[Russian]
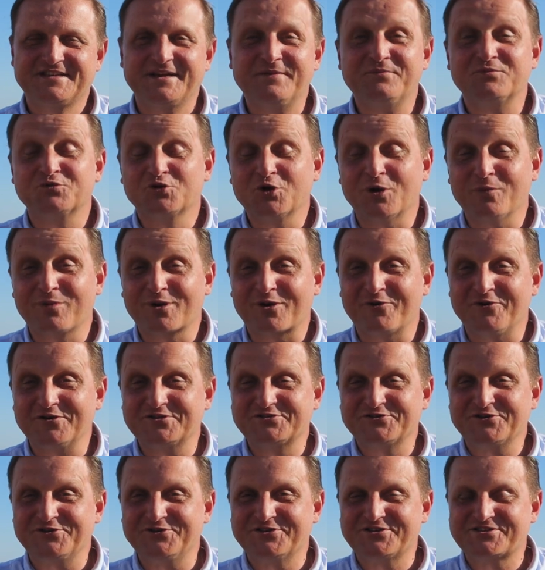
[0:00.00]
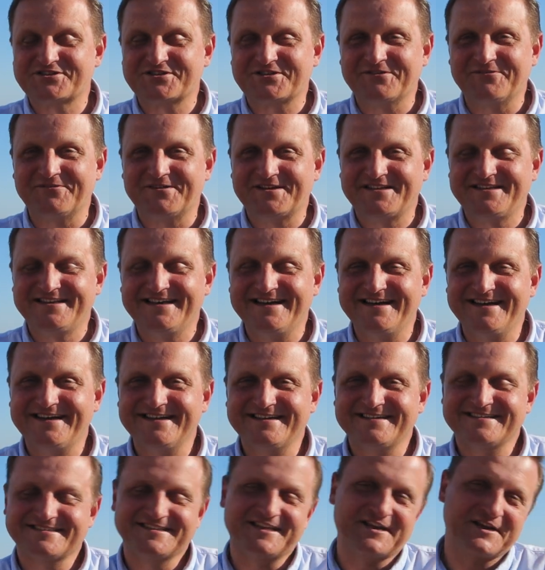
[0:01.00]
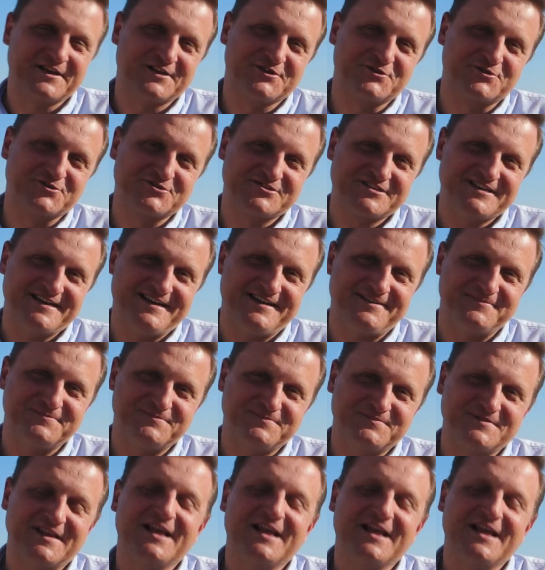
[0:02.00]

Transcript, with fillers: Всем доброго солнечного дня, дорогие друзья!